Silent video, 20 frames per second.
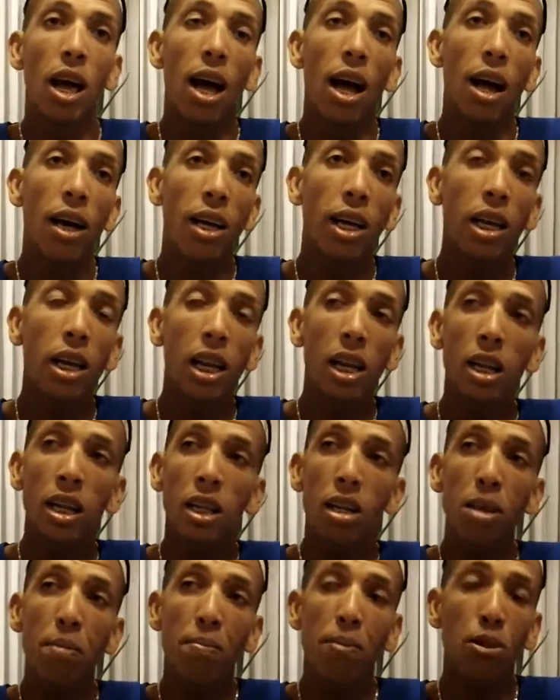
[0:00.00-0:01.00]
aquilo
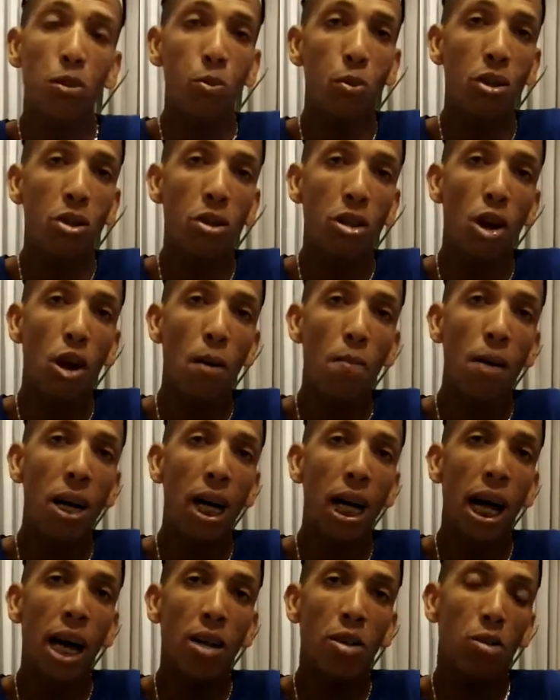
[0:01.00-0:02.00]
ali depois pode dar uma
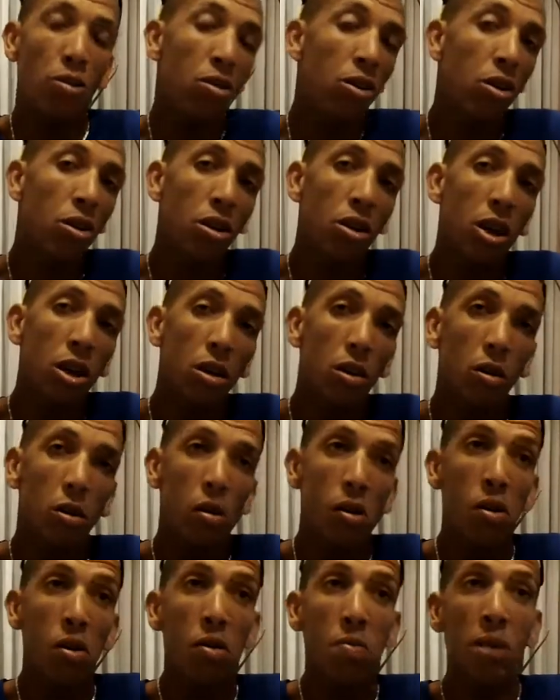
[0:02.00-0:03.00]
bagagem. Foi o que eu,
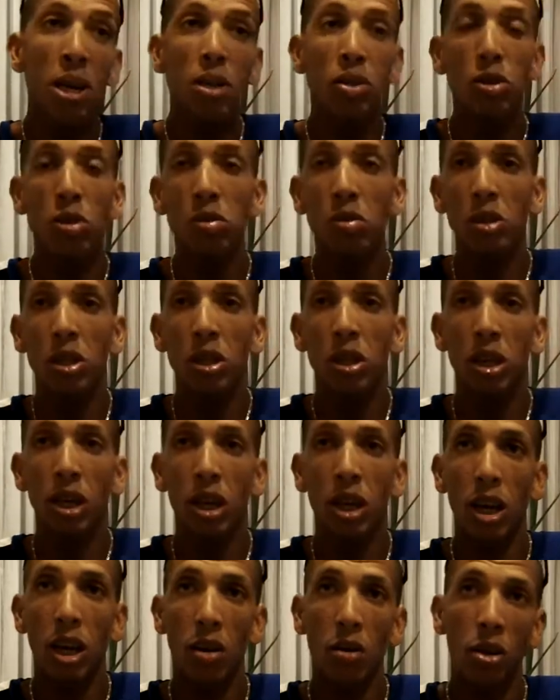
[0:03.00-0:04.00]
eu imagino
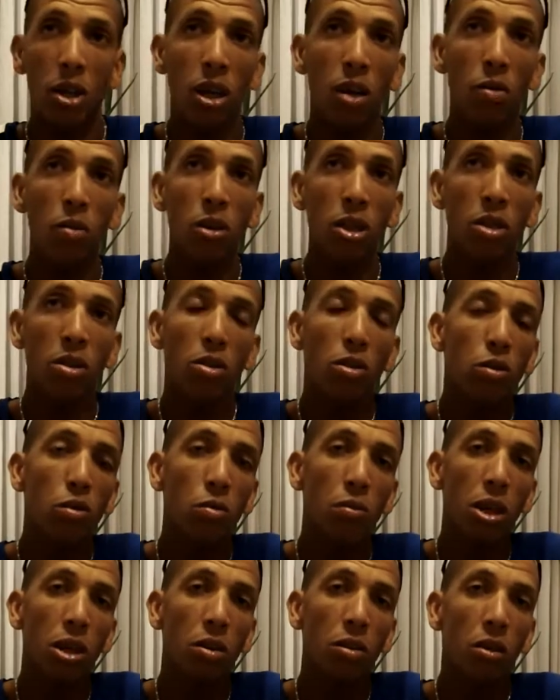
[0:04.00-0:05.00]
que é o que aconteceu
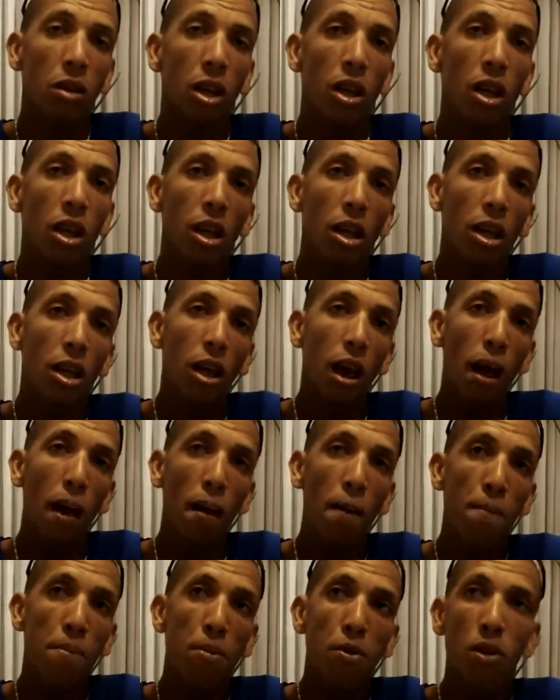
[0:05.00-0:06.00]
comigo.
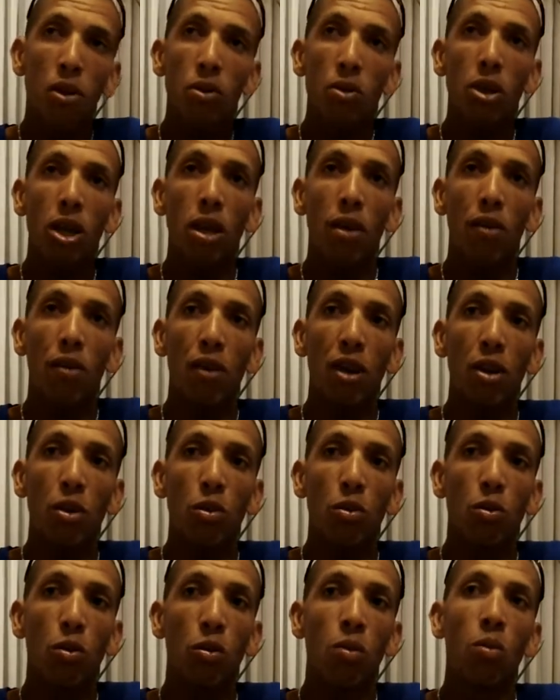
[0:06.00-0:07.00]
Ah, por eu ter
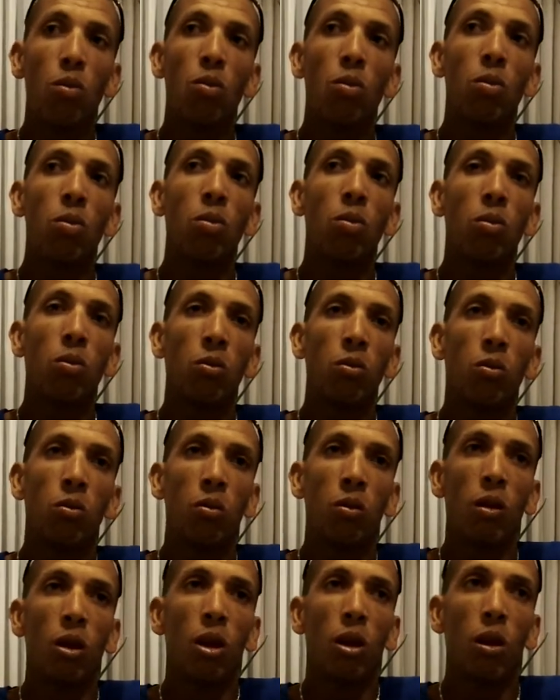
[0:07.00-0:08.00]
feito um,
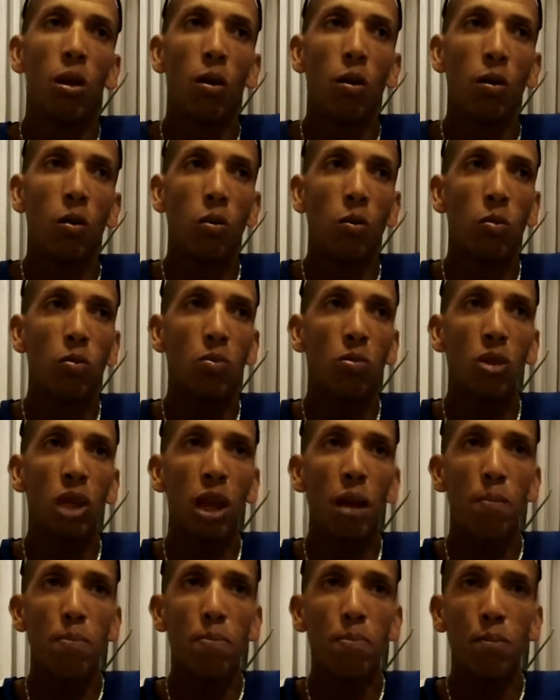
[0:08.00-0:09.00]
um um
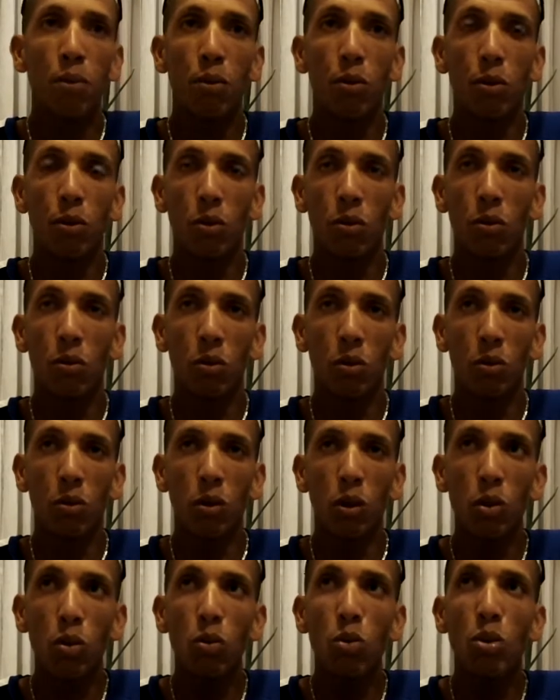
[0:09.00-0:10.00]
tempo, um
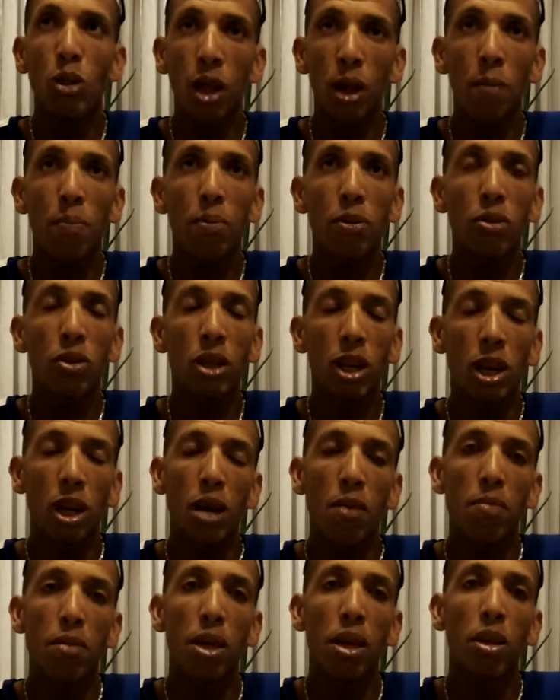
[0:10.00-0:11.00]
longo tempo de
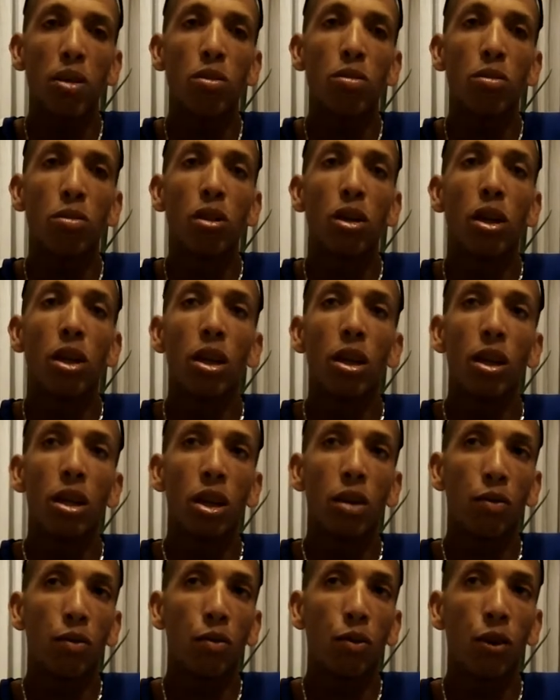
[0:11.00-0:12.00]
treinamento,
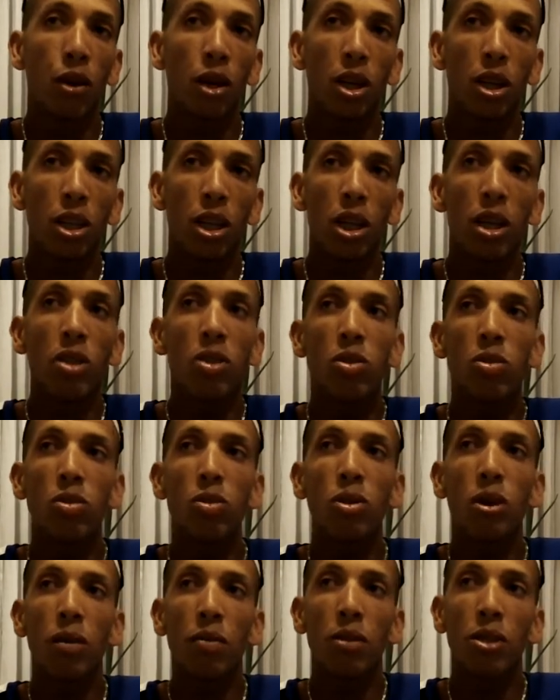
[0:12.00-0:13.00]
que foi desde
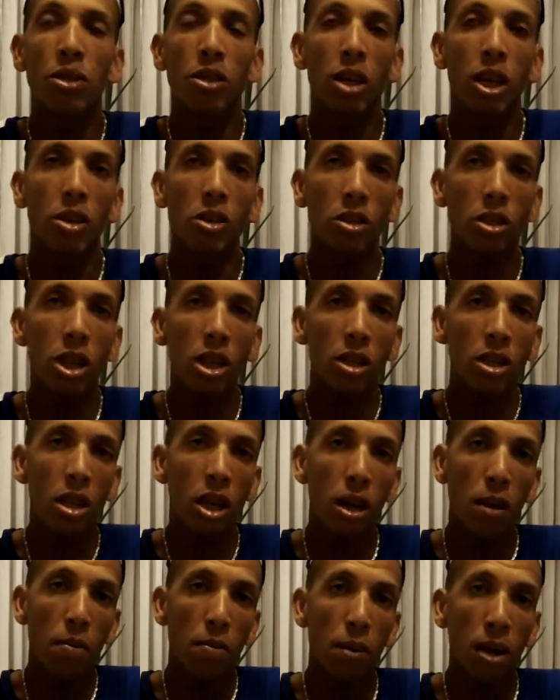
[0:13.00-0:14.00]
o dia 26 de
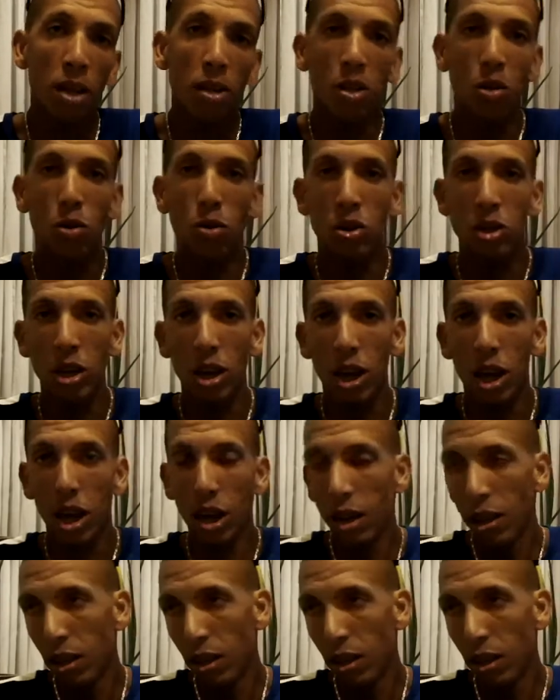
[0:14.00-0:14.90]
dezembro até o dia